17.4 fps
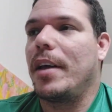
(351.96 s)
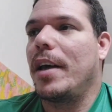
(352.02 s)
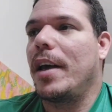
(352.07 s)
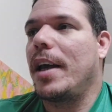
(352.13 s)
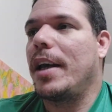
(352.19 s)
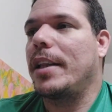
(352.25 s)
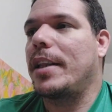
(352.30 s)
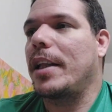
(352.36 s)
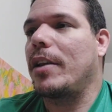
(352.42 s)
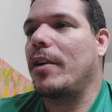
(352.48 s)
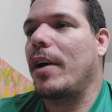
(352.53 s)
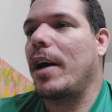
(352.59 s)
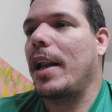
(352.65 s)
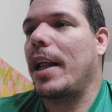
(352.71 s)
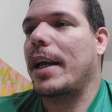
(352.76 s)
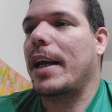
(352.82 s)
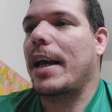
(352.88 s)
Entendeu,
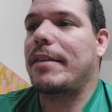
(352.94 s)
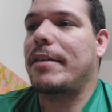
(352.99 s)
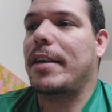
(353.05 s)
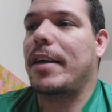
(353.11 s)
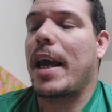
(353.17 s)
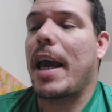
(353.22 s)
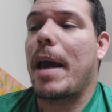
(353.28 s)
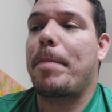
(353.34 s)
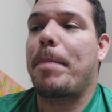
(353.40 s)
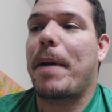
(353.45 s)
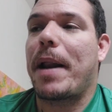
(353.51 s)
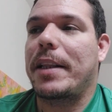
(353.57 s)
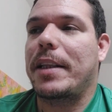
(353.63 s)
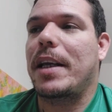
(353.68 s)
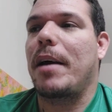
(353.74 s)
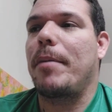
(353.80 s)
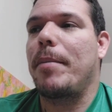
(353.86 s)
galera? Quer dizer, é
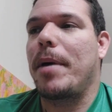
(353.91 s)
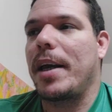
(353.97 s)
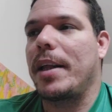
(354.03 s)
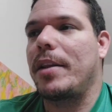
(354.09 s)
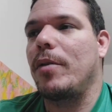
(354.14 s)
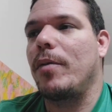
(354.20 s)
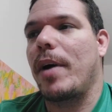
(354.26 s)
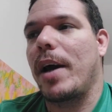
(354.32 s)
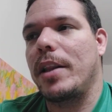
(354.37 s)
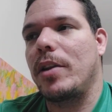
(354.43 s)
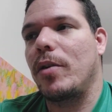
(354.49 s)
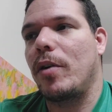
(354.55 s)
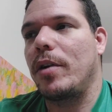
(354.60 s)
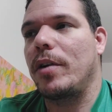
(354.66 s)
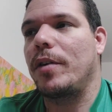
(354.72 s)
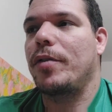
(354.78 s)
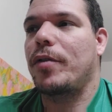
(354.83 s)
praticamente um Red
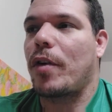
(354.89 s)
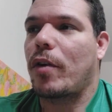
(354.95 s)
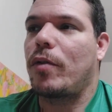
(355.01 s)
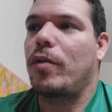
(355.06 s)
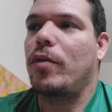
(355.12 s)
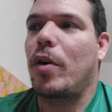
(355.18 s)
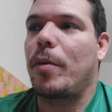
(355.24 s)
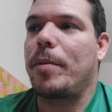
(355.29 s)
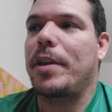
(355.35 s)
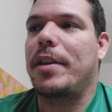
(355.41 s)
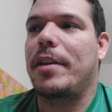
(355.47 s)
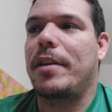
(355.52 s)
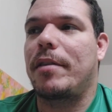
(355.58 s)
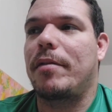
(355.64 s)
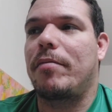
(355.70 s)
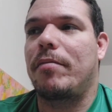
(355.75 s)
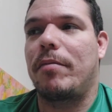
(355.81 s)
One só com o nome
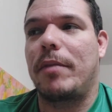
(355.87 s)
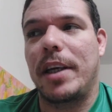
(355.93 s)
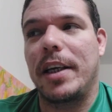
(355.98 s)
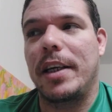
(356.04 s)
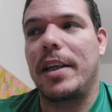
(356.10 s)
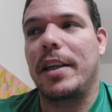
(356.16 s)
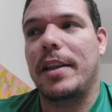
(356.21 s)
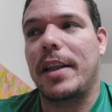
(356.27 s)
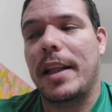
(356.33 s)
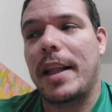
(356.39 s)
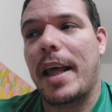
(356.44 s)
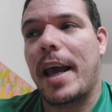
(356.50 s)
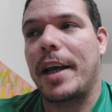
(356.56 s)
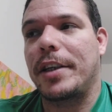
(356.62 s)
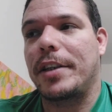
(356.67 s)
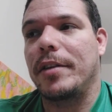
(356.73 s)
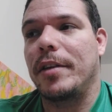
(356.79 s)
Tigre
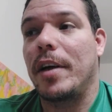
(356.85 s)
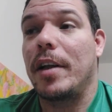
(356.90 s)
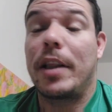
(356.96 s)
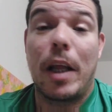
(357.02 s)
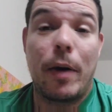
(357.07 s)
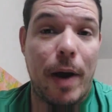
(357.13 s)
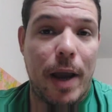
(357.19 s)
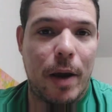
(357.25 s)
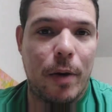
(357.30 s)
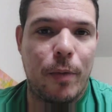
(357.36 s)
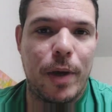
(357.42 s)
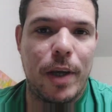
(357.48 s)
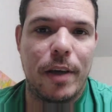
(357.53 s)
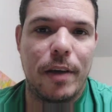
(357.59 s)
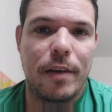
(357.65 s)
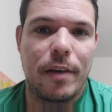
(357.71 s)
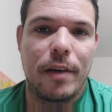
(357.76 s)
T10. Não é
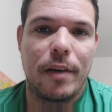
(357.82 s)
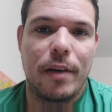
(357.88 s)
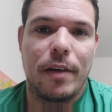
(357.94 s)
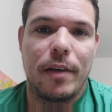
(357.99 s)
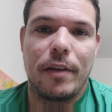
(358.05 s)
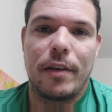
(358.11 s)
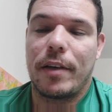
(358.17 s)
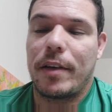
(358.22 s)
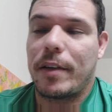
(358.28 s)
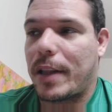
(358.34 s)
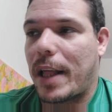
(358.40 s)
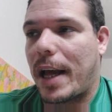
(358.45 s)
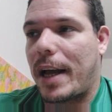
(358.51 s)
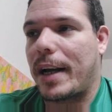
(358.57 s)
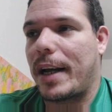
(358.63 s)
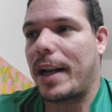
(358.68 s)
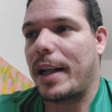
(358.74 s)
ruim,
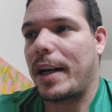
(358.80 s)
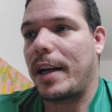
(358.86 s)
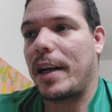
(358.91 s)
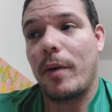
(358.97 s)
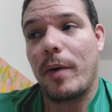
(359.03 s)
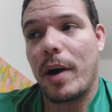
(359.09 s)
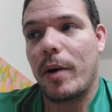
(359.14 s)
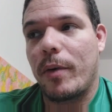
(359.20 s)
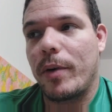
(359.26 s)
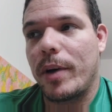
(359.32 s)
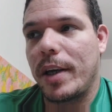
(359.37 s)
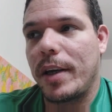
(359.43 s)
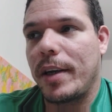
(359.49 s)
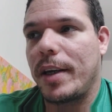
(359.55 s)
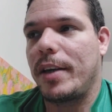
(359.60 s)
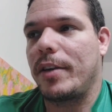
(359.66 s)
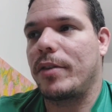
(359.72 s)
tá, galera? Não é ruim
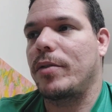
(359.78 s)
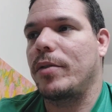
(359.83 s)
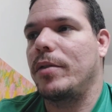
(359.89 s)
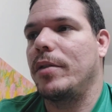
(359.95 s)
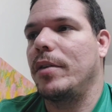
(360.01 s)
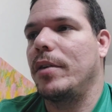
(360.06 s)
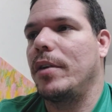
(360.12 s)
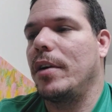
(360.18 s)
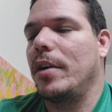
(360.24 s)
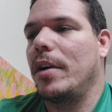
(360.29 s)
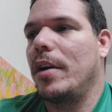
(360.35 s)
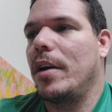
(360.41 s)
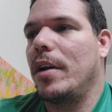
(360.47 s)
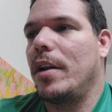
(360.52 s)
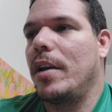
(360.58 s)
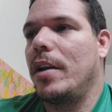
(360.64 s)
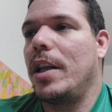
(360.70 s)
isso.
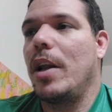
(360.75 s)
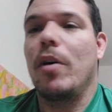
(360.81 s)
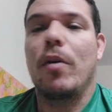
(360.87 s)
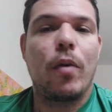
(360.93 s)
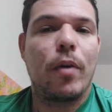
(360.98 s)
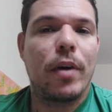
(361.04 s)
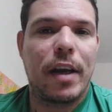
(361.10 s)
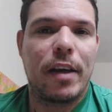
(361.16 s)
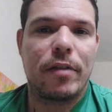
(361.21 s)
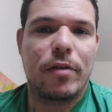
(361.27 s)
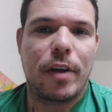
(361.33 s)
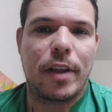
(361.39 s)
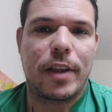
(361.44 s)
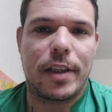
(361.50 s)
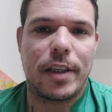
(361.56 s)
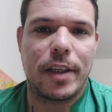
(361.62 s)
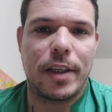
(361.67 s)
Não conheço a
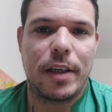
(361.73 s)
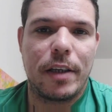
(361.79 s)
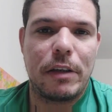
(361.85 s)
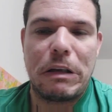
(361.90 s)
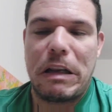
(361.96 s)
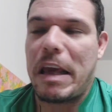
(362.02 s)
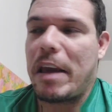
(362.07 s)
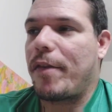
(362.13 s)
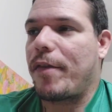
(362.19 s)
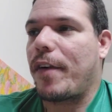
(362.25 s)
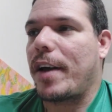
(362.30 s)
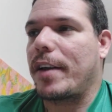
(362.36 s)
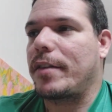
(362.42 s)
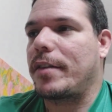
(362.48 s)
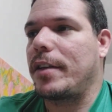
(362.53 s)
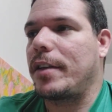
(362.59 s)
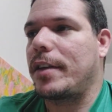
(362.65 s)
Tigre, nem
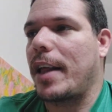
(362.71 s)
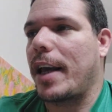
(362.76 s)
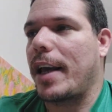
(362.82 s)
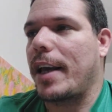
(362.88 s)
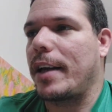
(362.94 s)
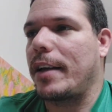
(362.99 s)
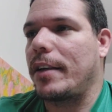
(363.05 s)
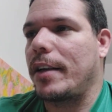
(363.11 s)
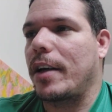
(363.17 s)
faço ideia.